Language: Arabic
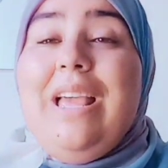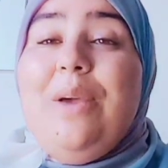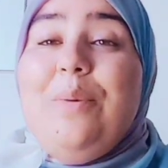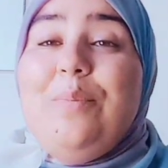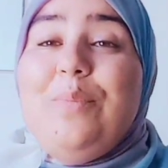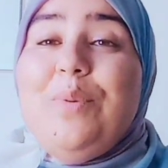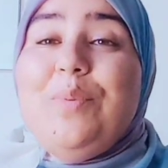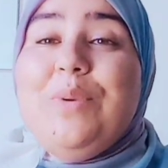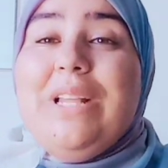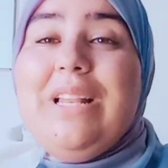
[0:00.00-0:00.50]

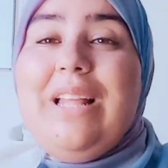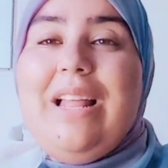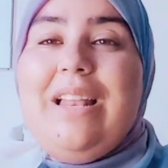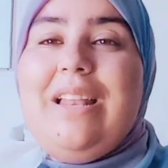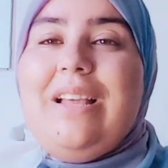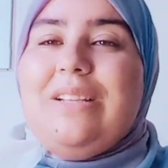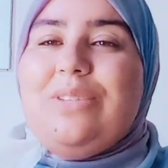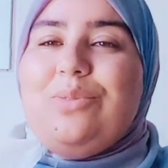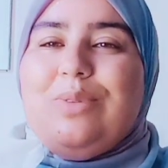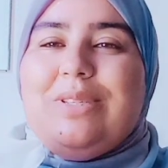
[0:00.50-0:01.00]
ممكن
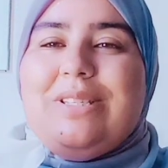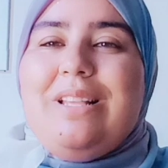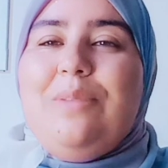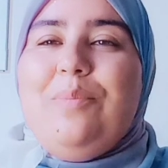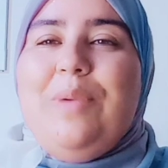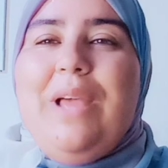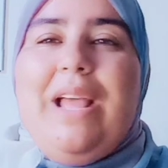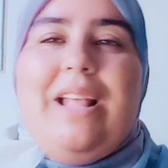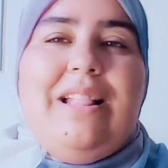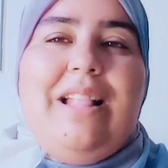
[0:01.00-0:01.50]
انك
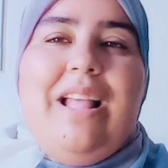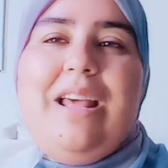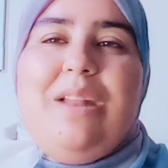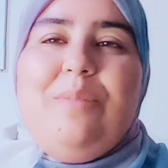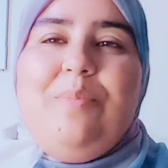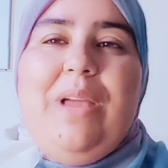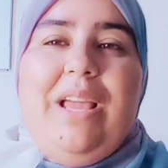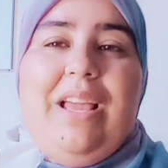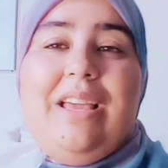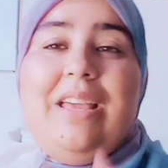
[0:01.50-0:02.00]
توصل بهذه
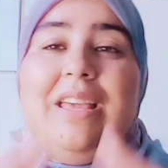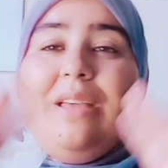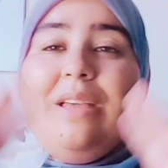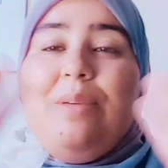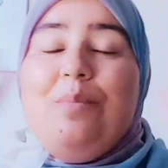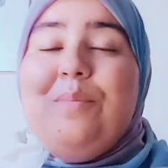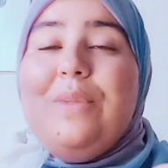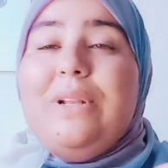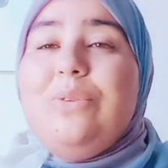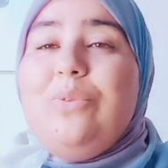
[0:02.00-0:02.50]
الارباح
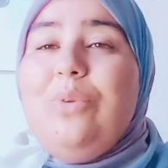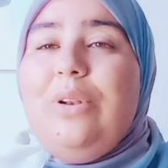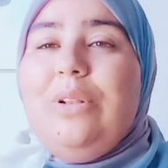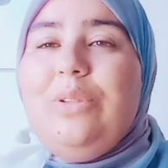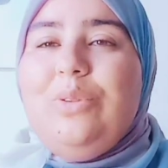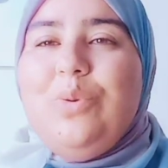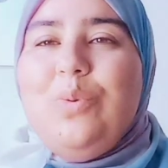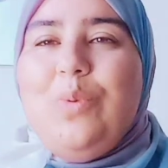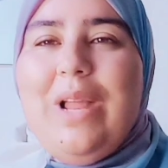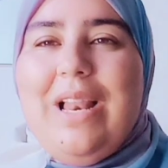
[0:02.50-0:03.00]
من كل
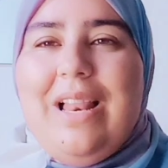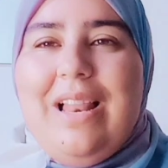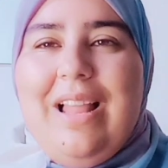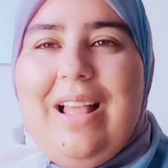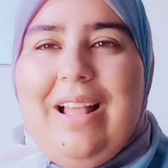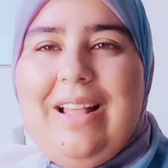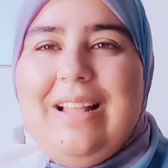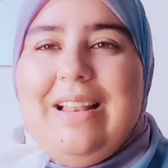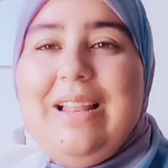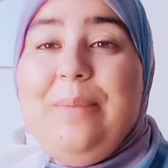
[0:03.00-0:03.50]
دول
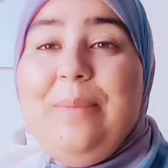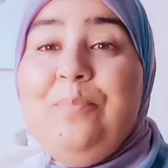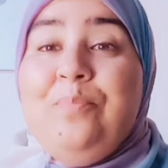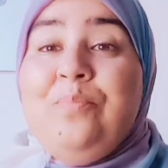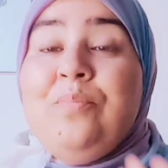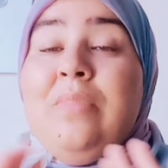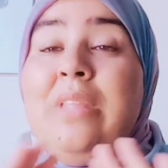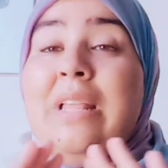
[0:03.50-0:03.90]
العالم